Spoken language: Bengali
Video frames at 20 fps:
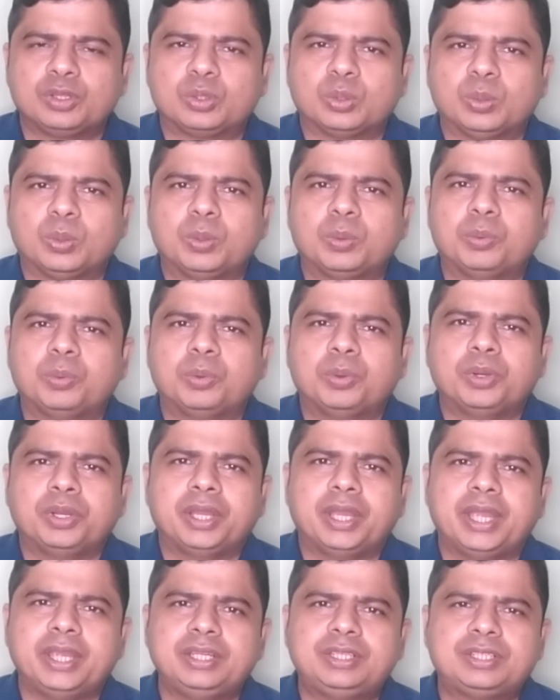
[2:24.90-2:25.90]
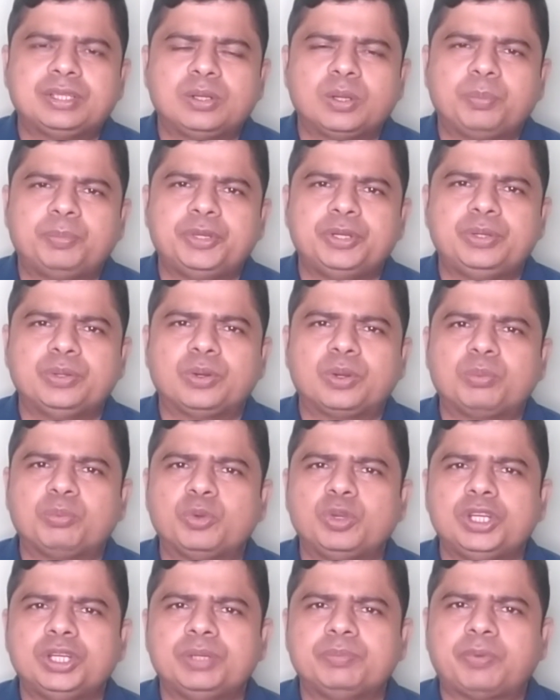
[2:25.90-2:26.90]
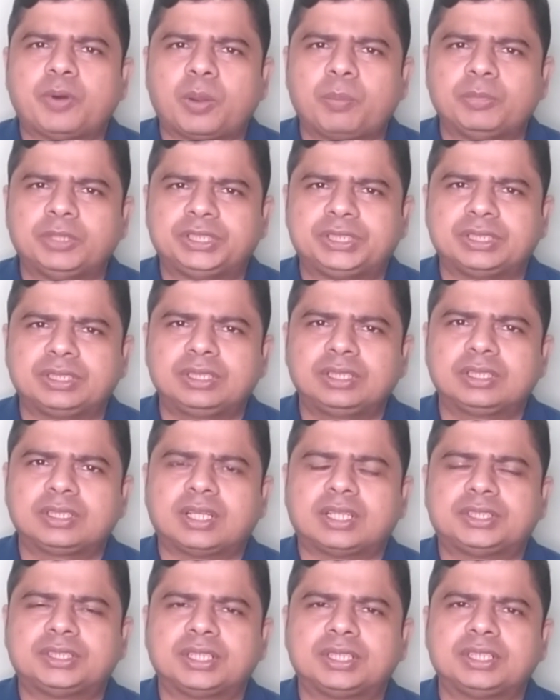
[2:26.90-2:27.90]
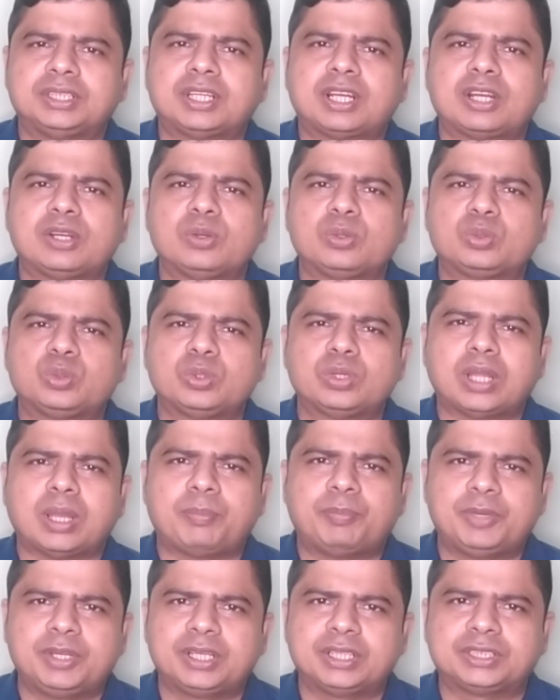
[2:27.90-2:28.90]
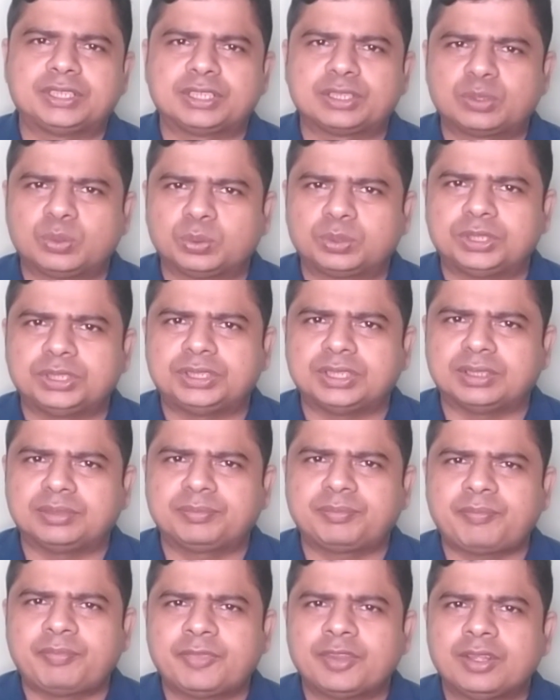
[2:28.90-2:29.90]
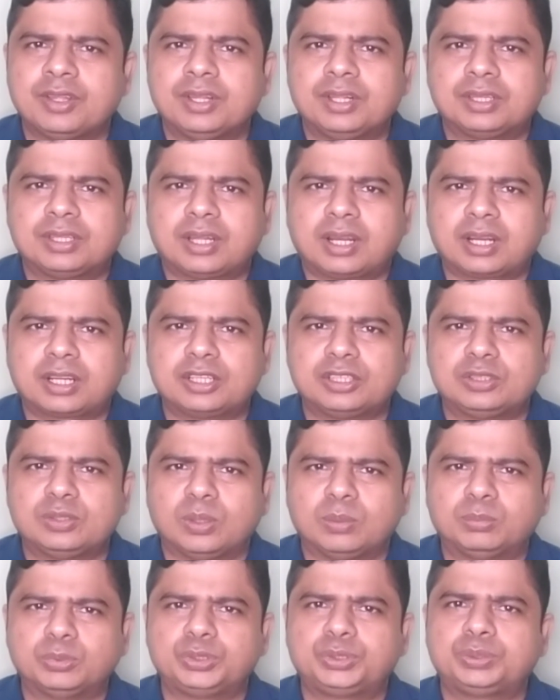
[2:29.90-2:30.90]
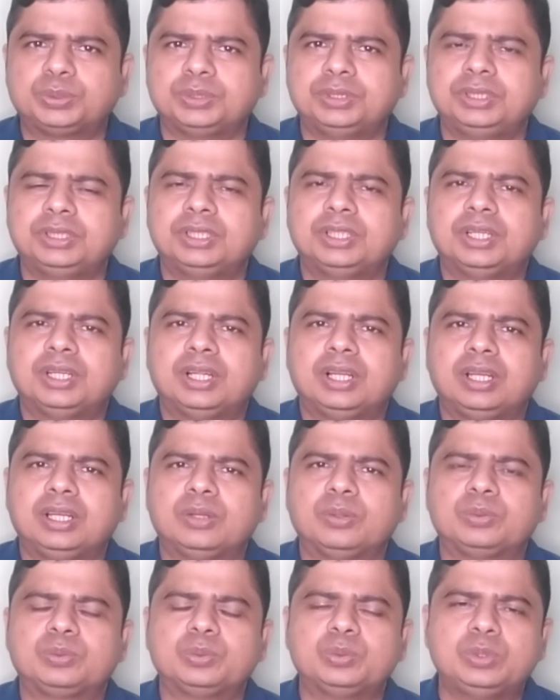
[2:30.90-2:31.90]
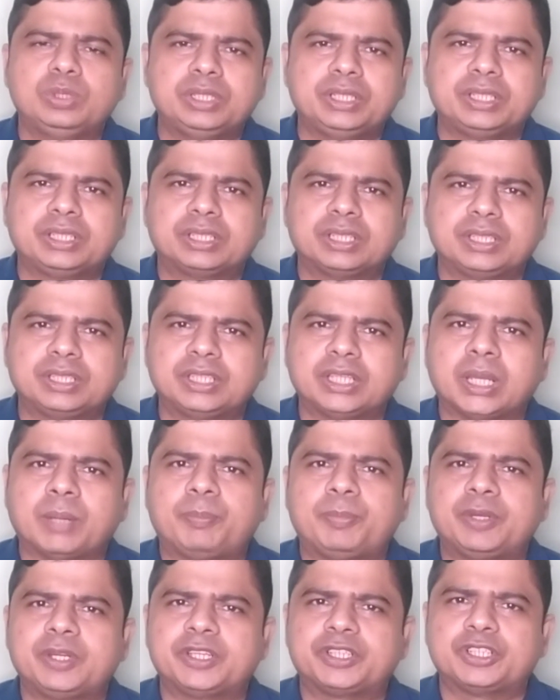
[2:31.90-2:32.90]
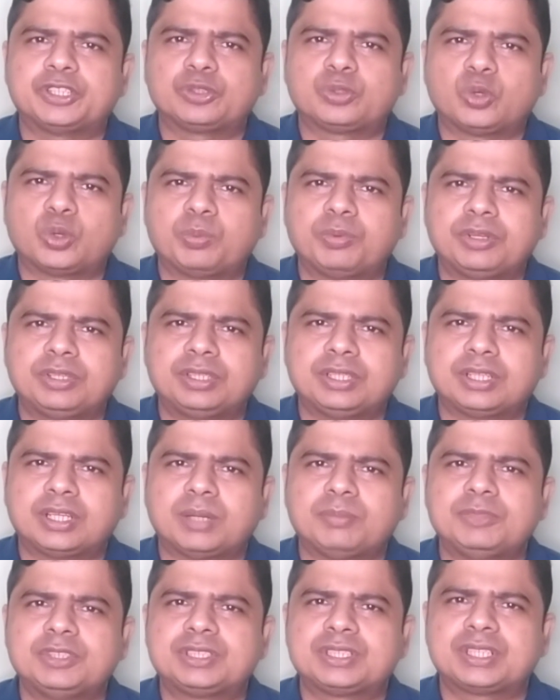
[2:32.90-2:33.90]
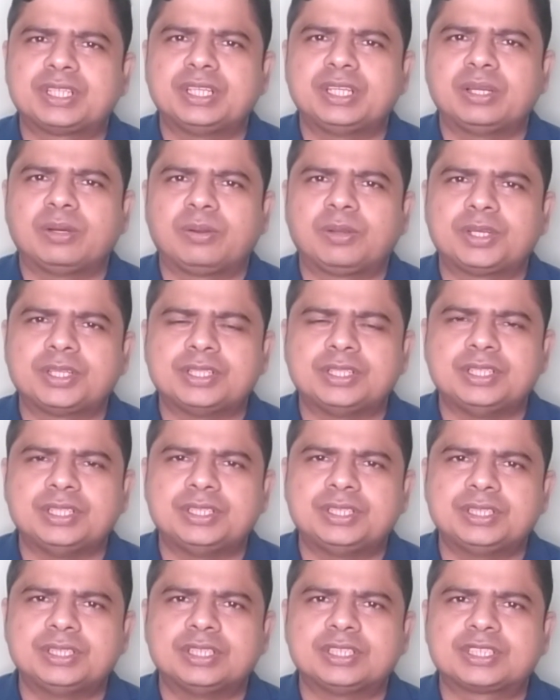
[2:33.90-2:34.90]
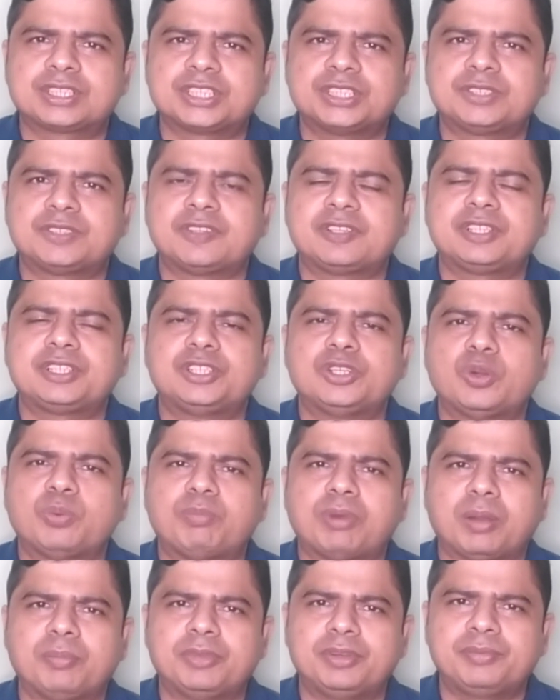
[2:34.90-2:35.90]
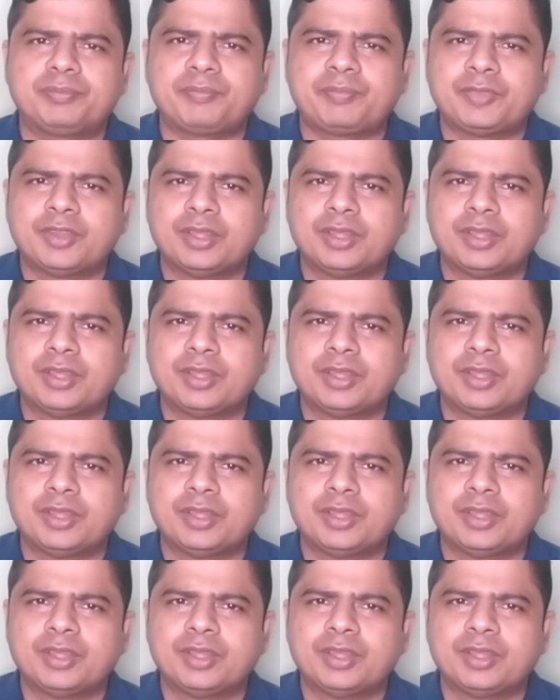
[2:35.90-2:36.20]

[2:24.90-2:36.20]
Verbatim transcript: তো এই ছিল ভিডিওর মূল ইনফরমেশন তার সাথে যারা নতুন অ্যাপ্লিকেশান করতে চান তারা কিন্তু অবশ্যই নতুন লিঙ্কে গিয়ে অ্যাপ্লিকেশান করবেন যেটা আমি স্ক্রিনে অলরেডি দিয়েছি ডেসক্রিপশানে গিয়েও পাবেন